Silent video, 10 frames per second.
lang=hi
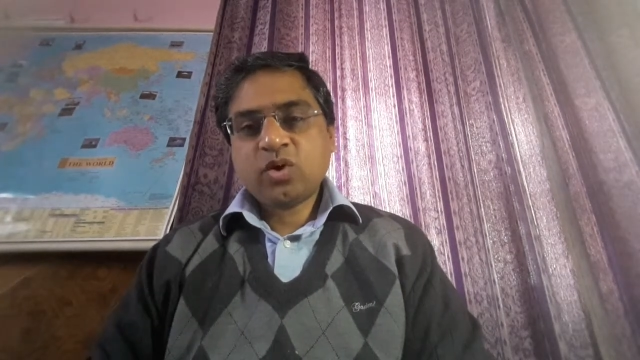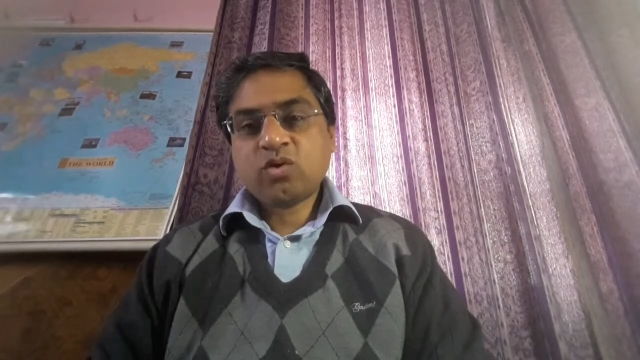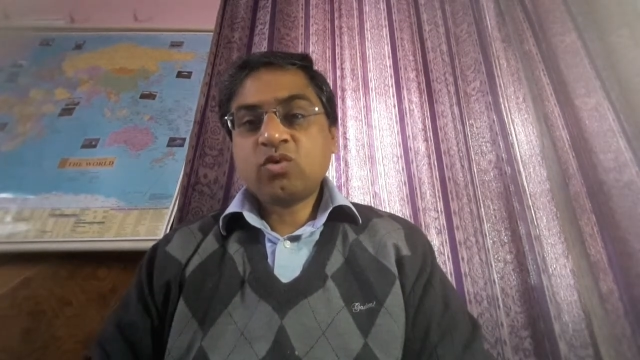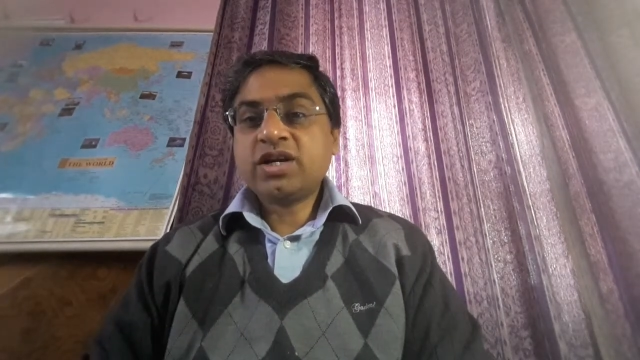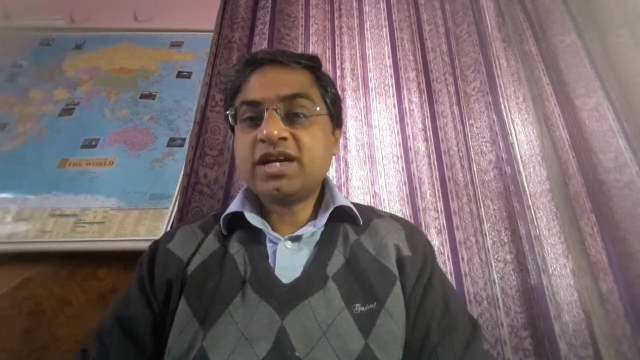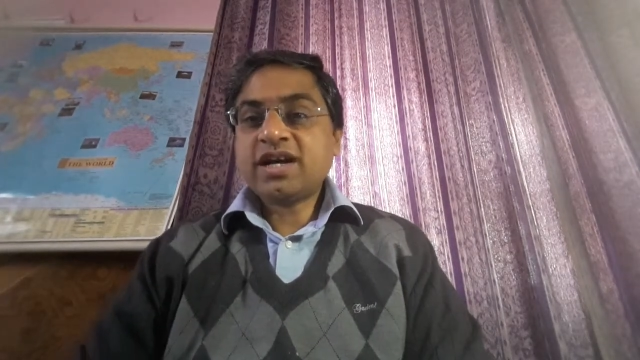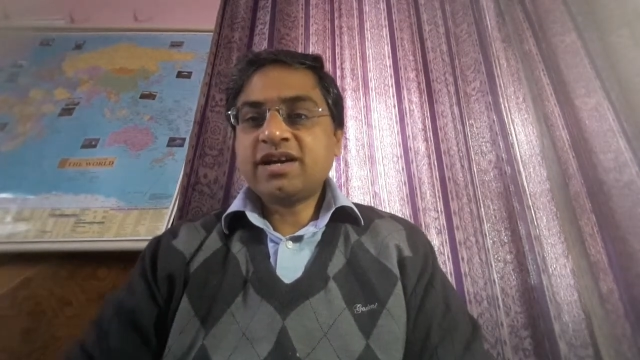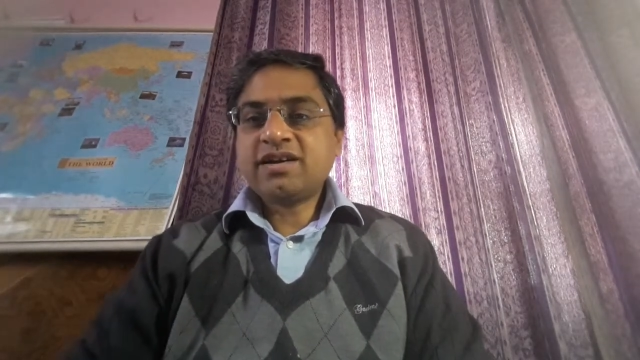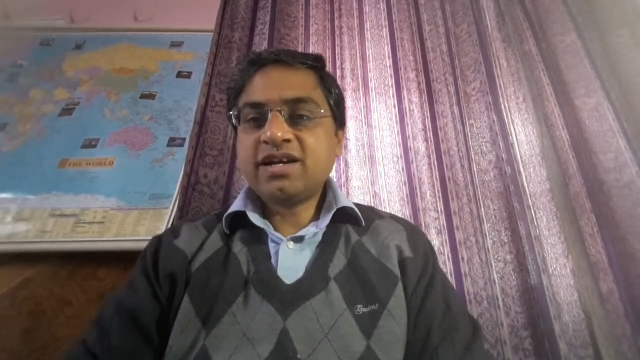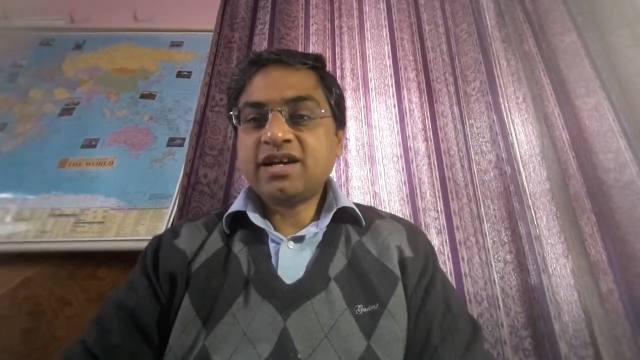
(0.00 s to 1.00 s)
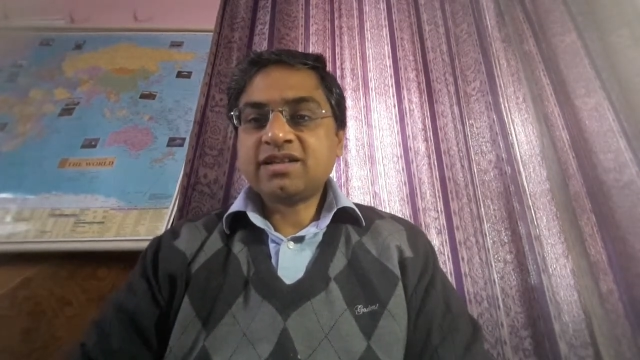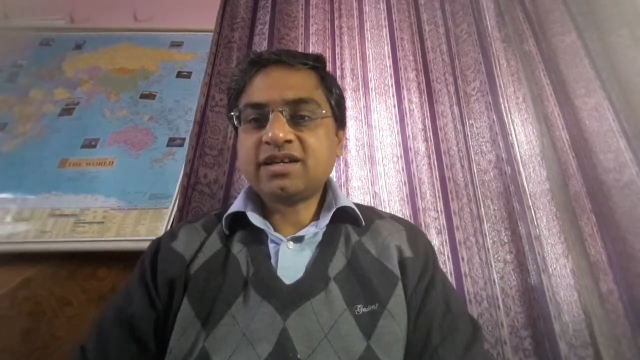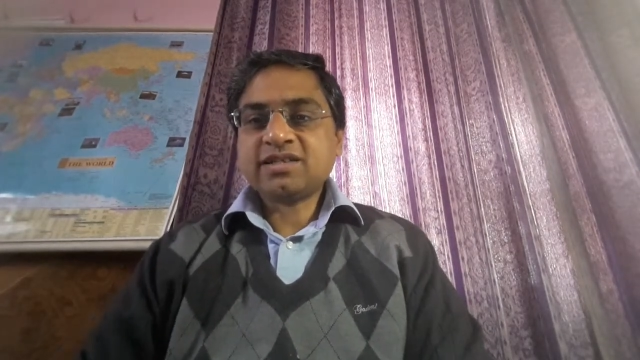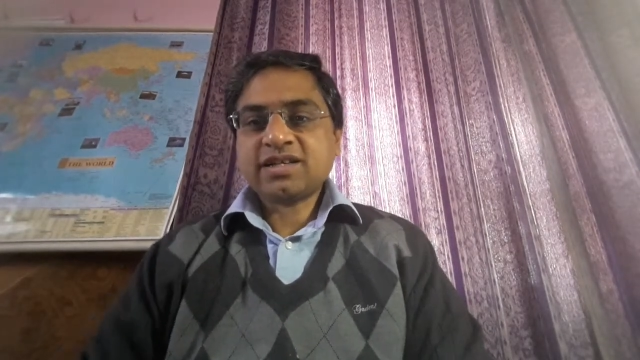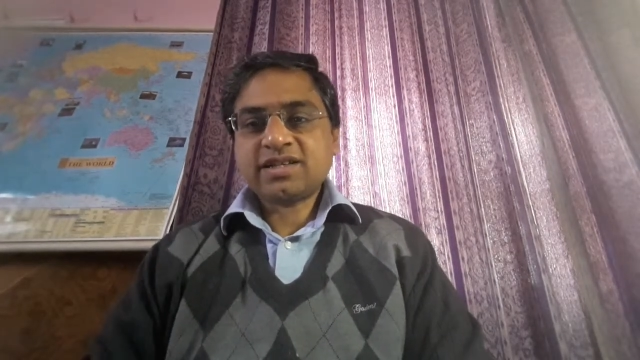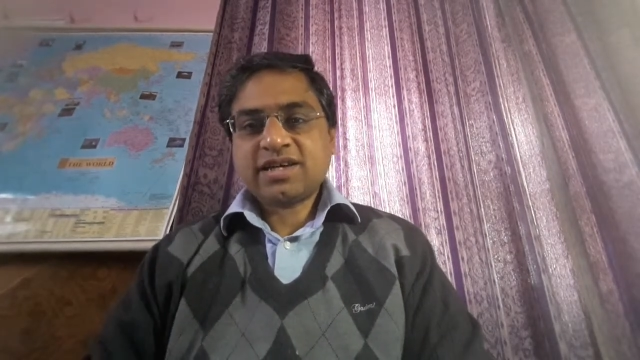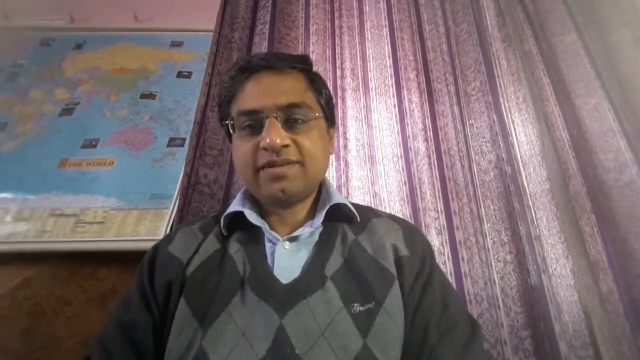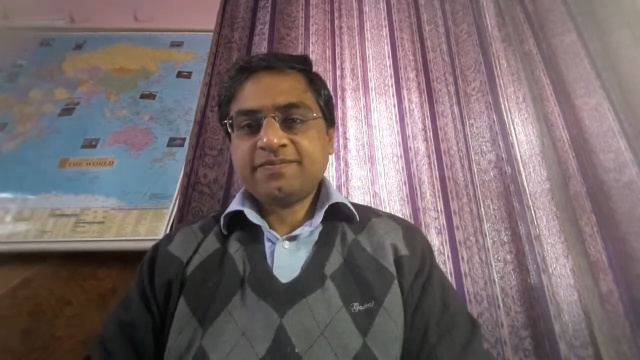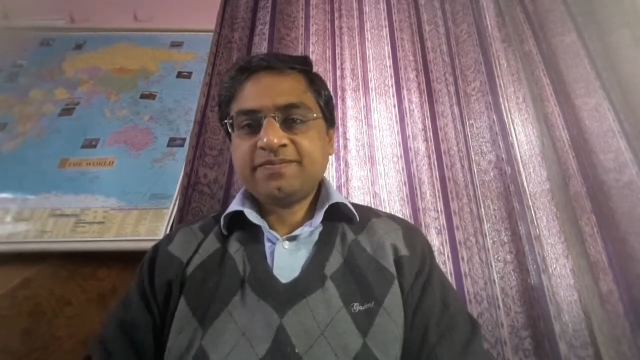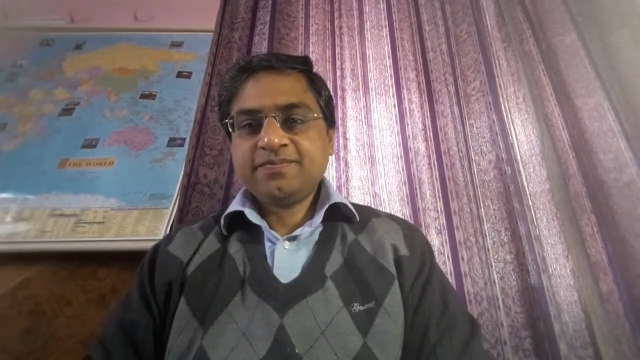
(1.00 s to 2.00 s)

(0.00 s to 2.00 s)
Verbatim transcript: और वो डेटा एंट्री गलत कर सकता है